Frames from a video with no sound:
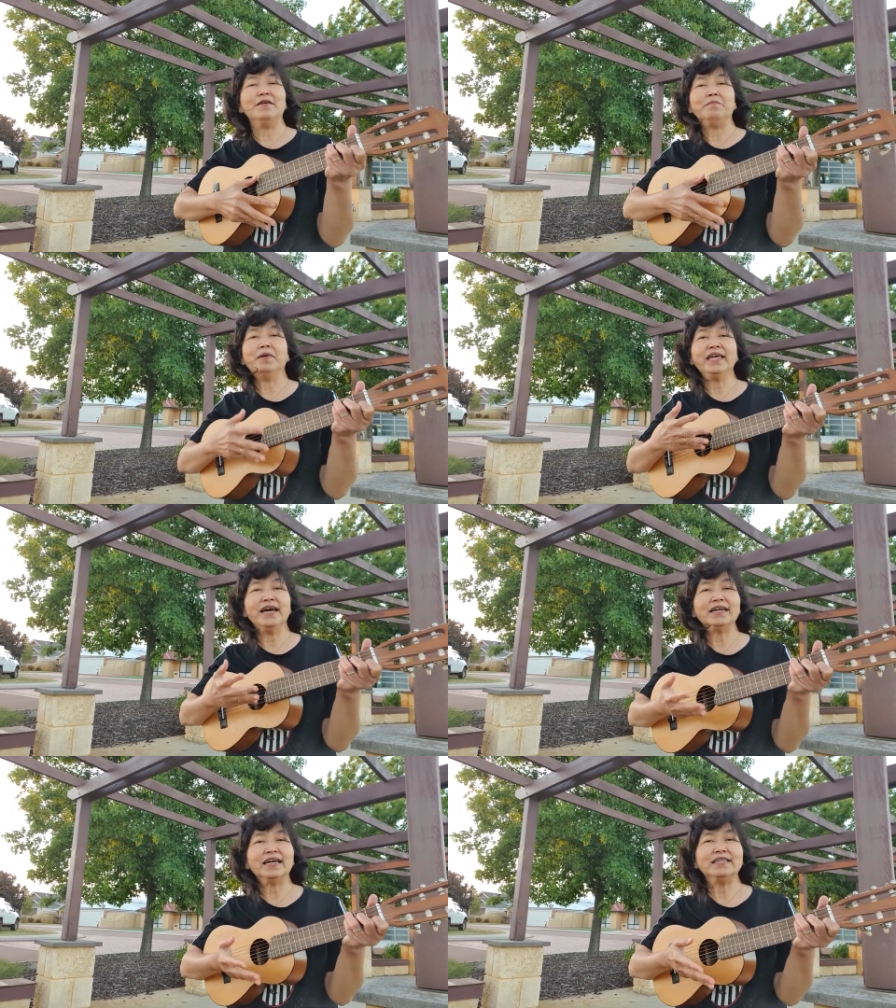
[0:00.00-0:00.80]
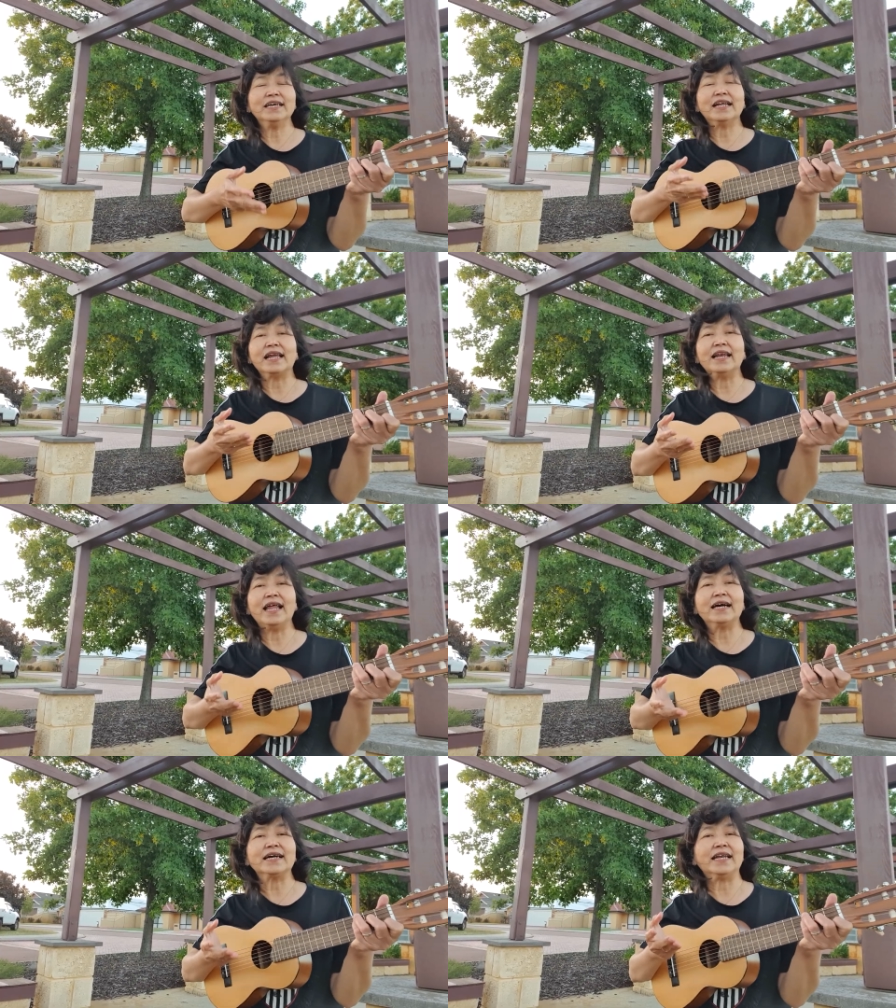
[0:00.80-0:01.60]
Bayangkan Dia
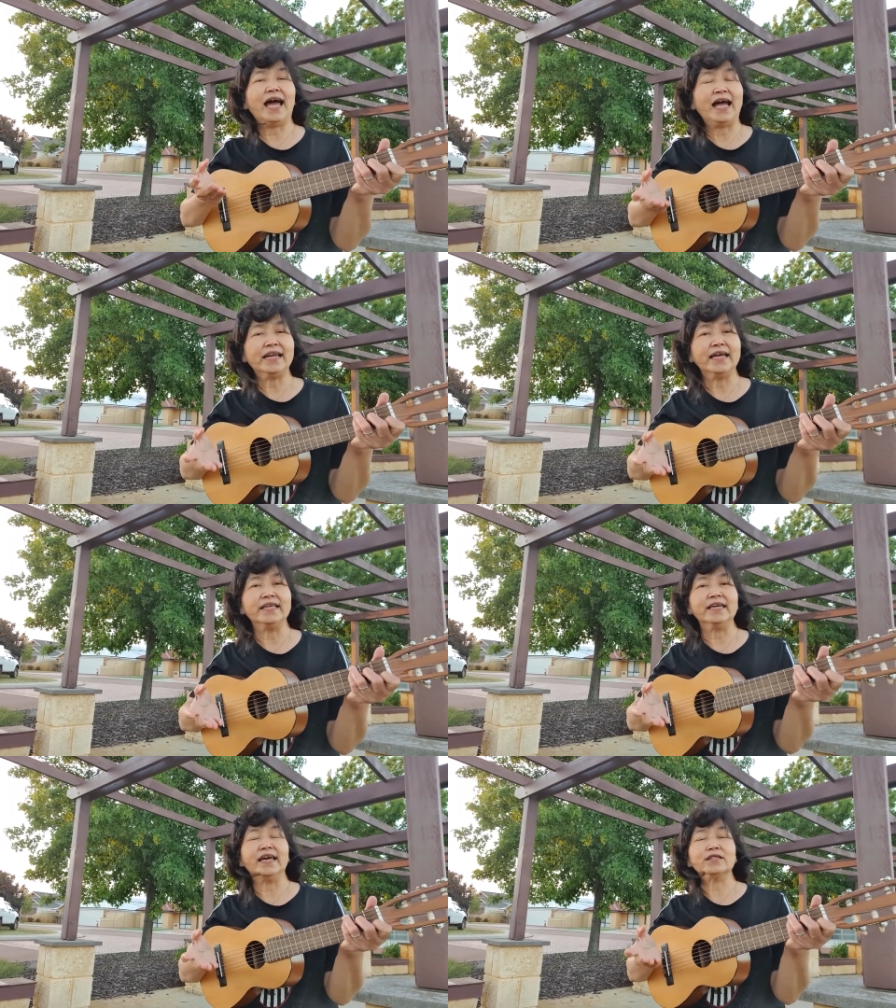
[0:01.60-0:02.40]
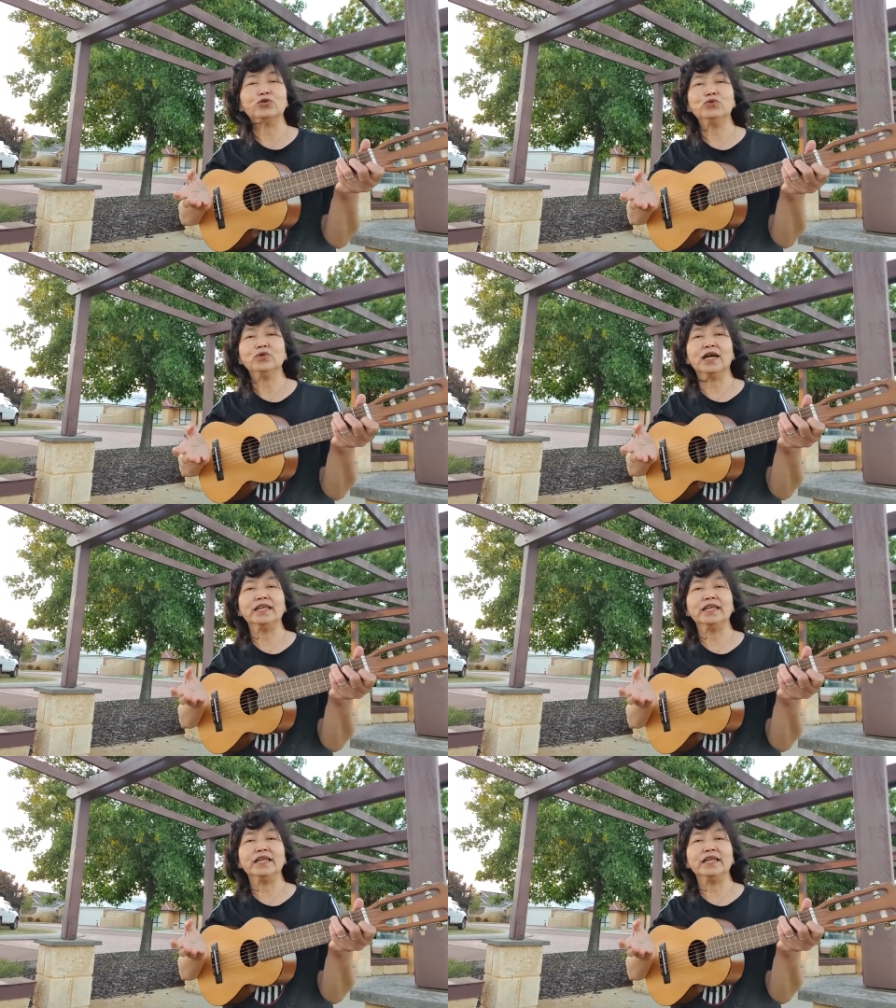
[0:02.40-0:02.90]
relakan anaknya yang tunggal